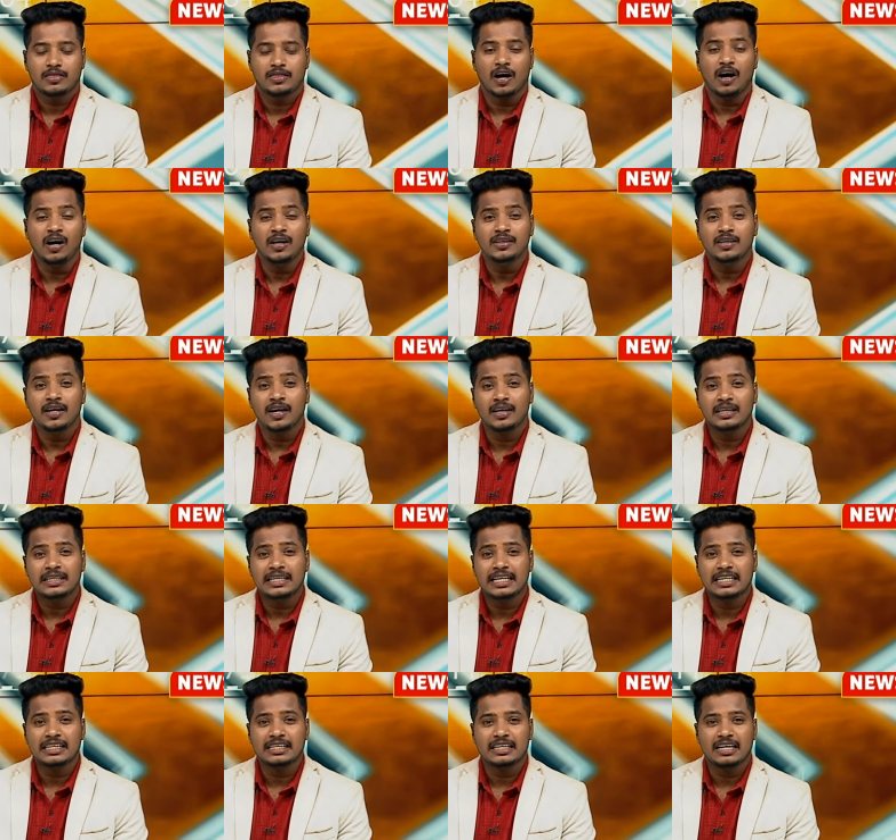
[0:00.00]
தான் தான்
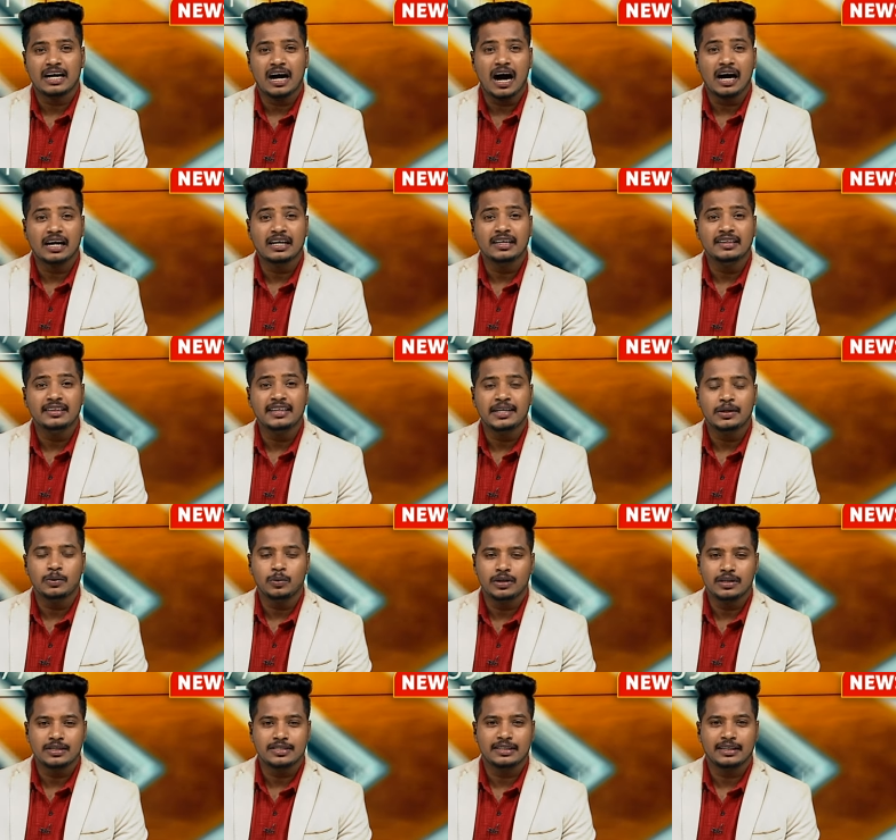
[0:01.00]
என்ற
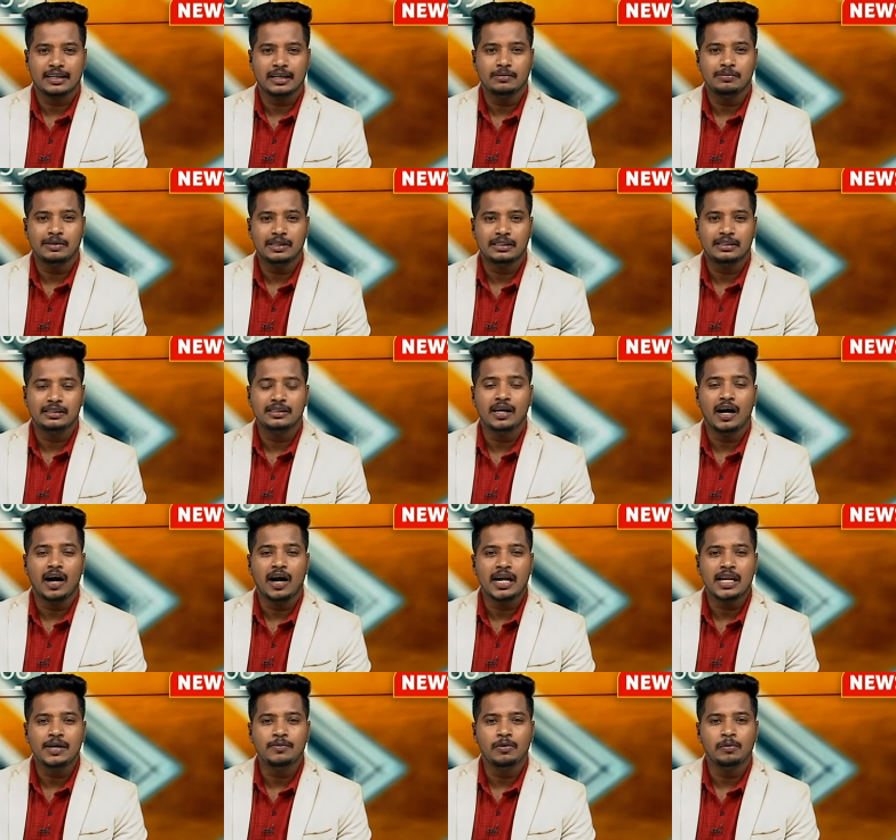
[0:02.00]
அகந்தையுடன் செயல்பட்டு
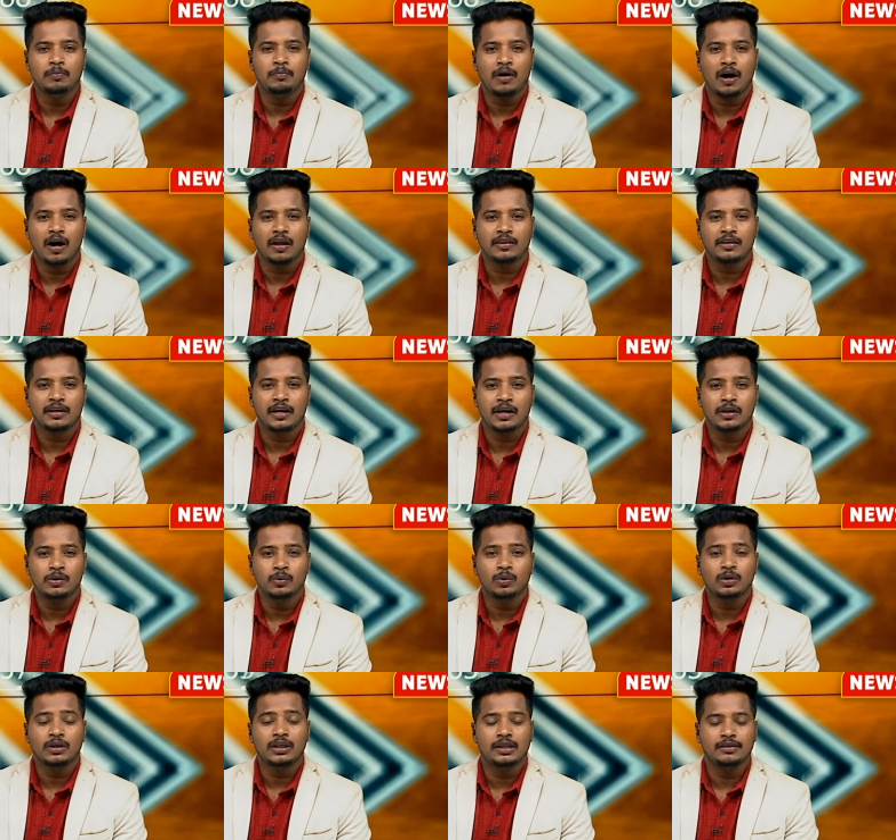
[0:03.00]
அழிவு பாதையை
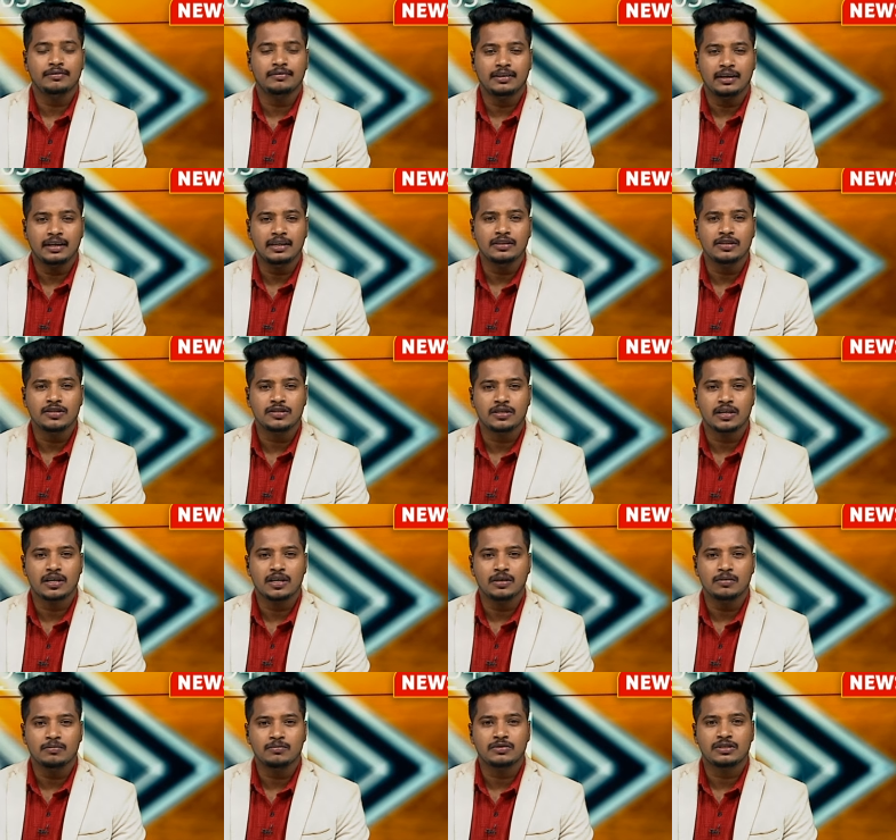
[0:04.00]
நோக்கி விரைந்து
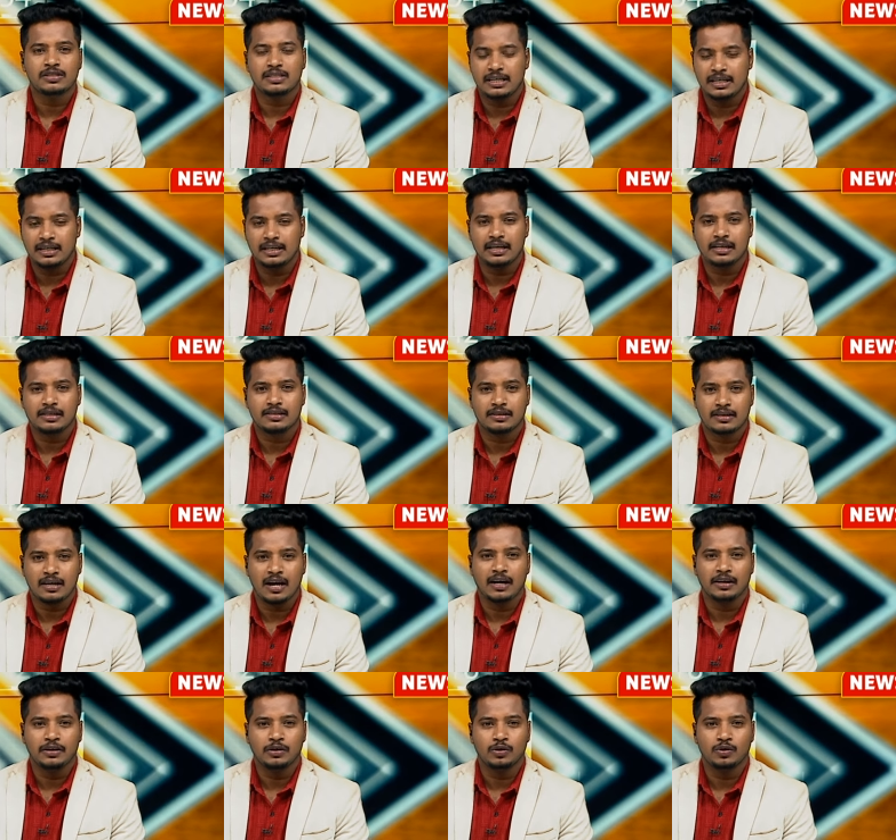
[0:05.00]
செல்லும் ஸ்டிக்கர்
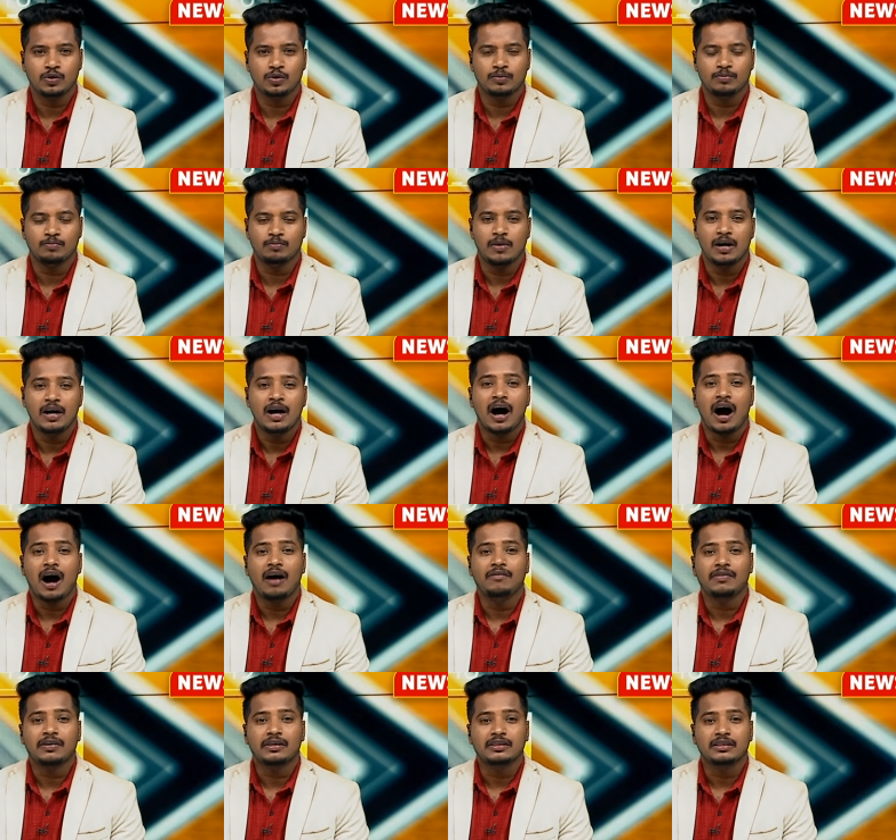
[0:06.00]
ஸ்டாலினுக்கும்
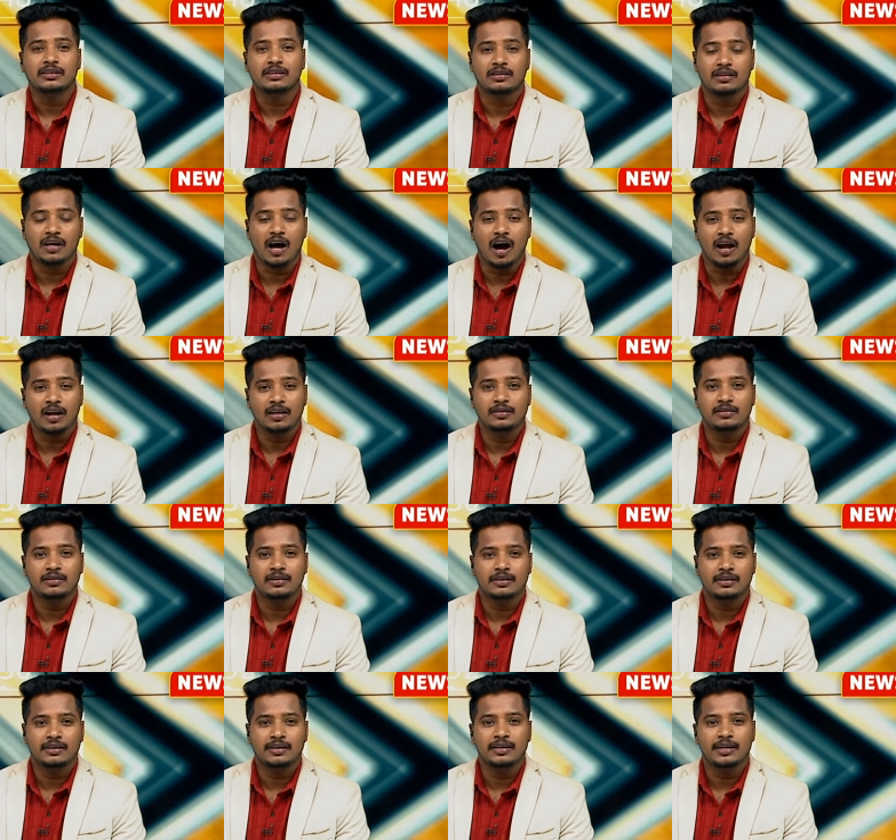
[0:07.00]
அவரது
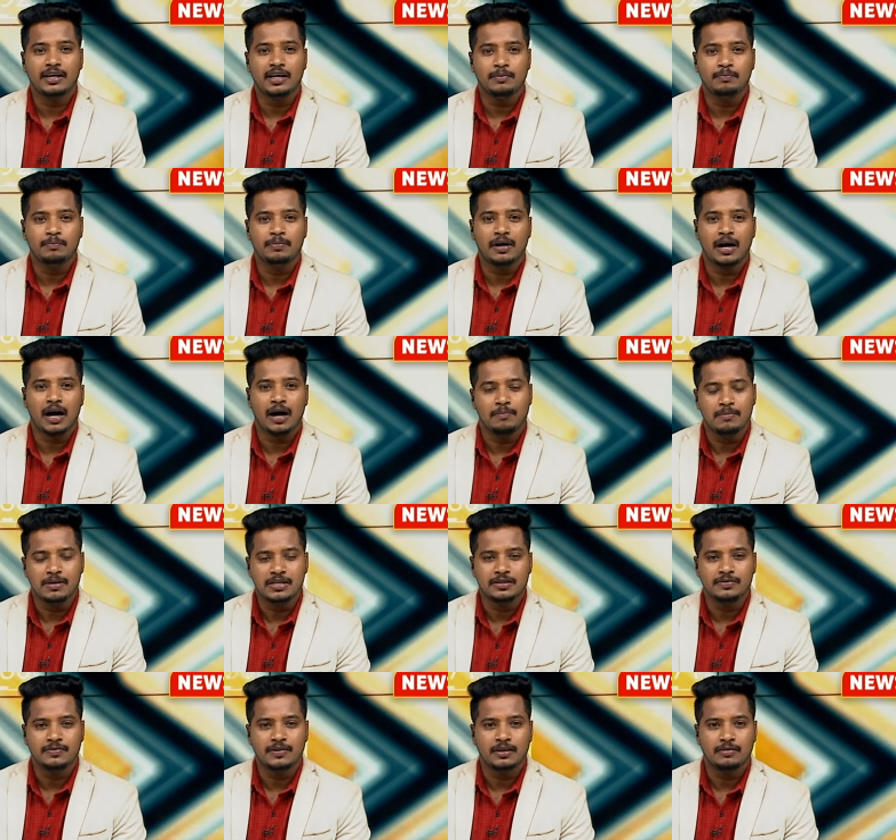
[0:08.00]
தாளத்திற்கு ஏற்ப
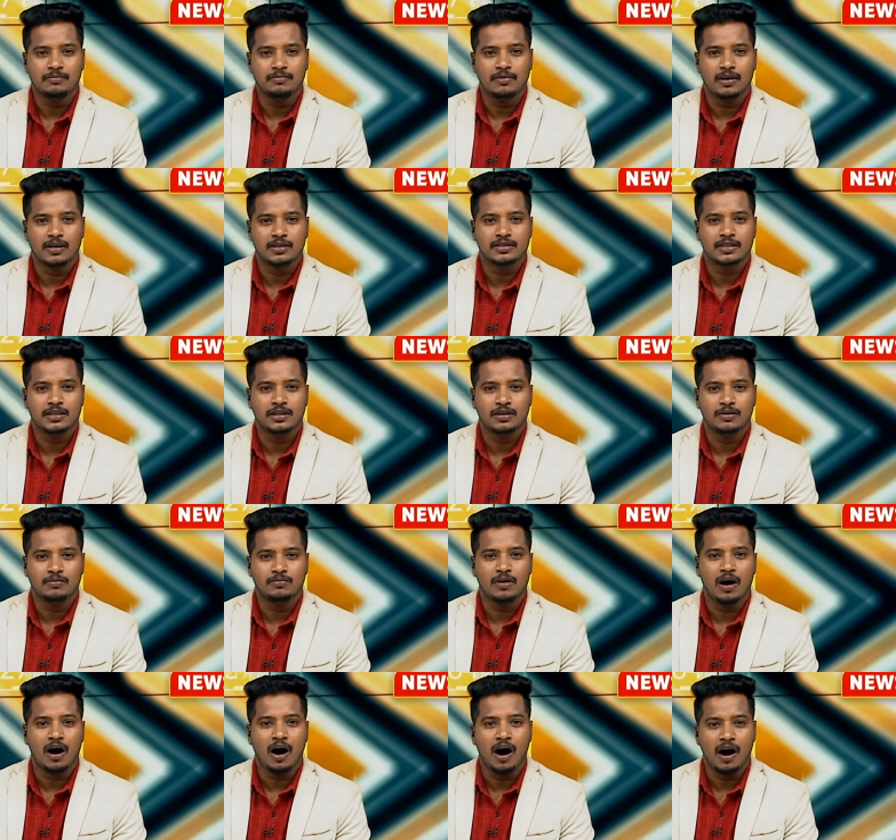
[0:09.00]
அபஸ்வரம் வாசிக்கும்
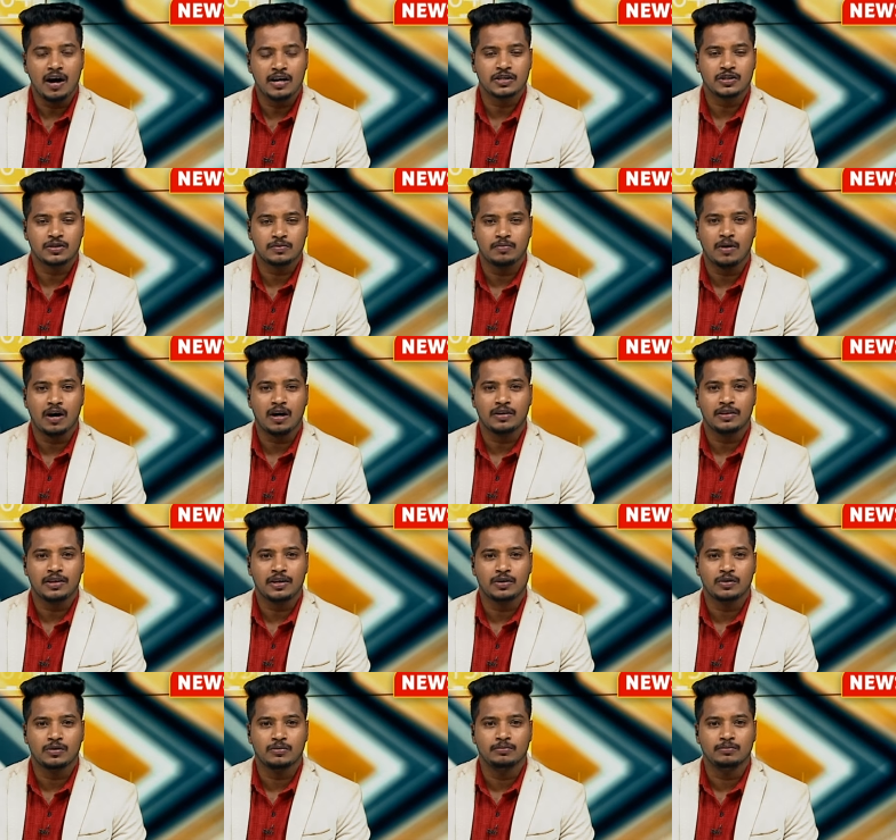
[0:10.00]
ஆர் எஸ்
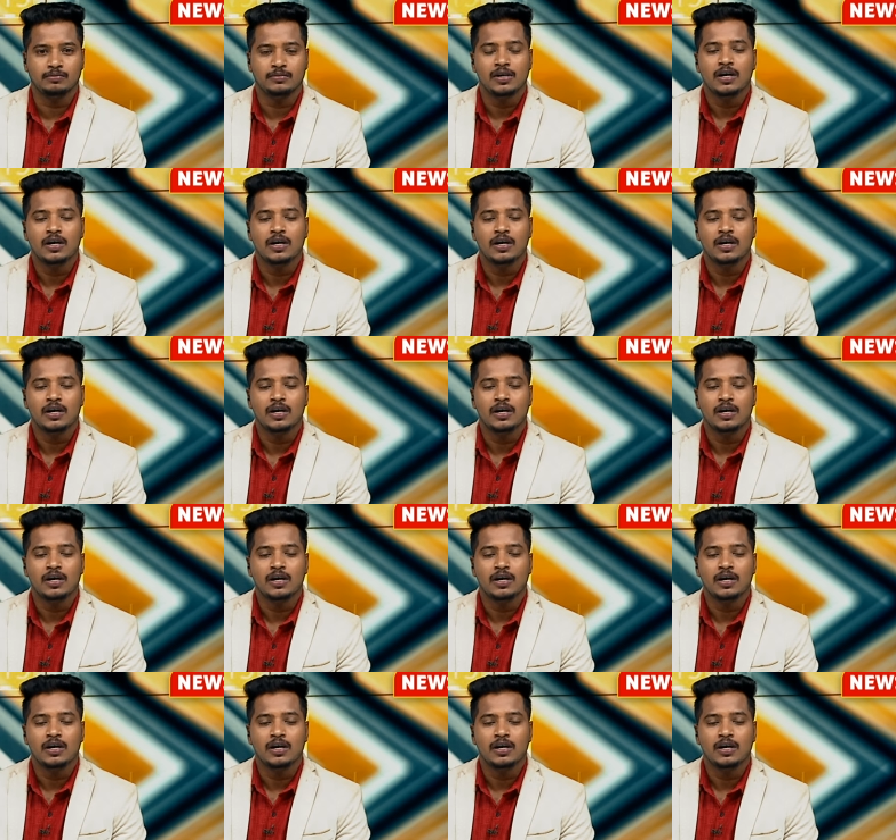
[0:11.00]
பாரதிக்கும்